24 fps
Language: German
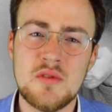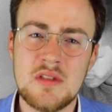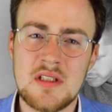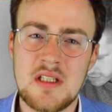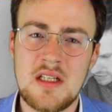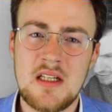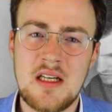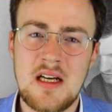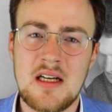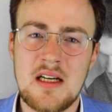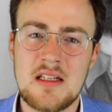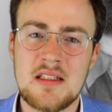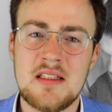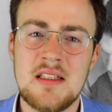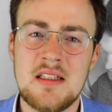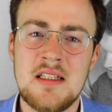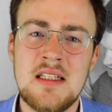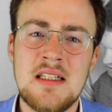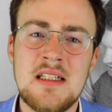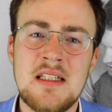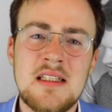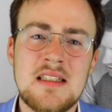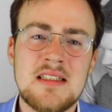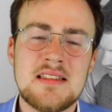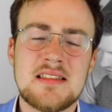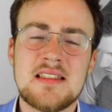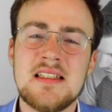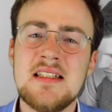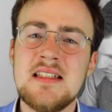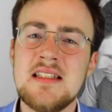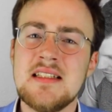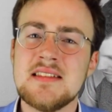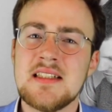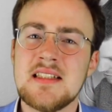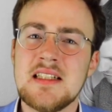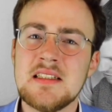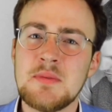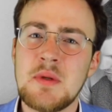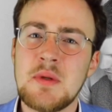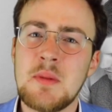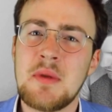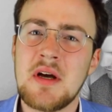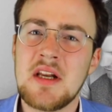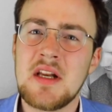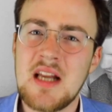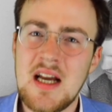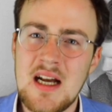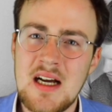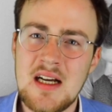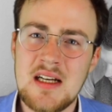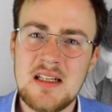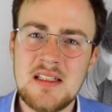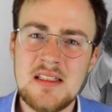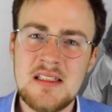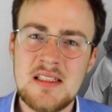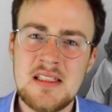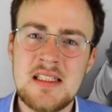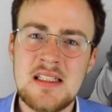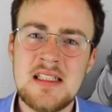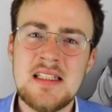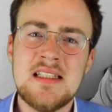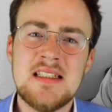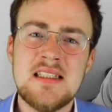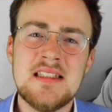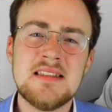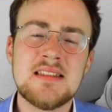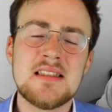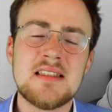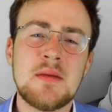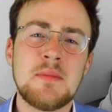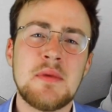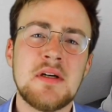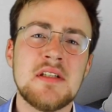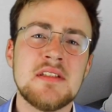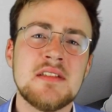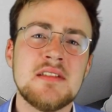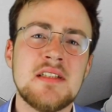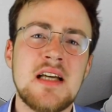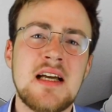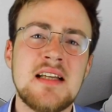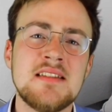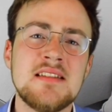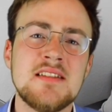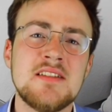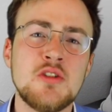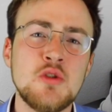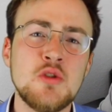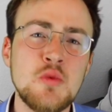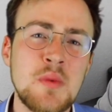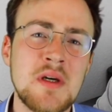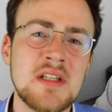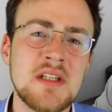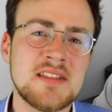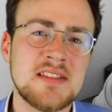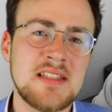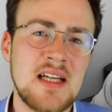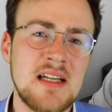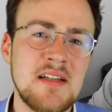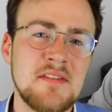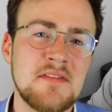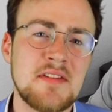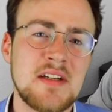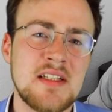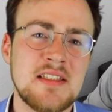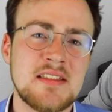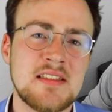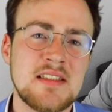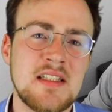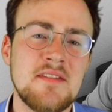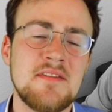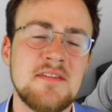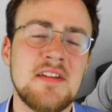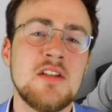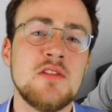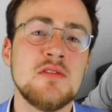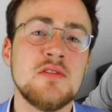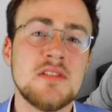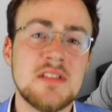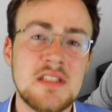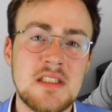Unterlagen. Das klingt jetzt erstmal banal, ist aber ein super Zeitfresser, wenn du es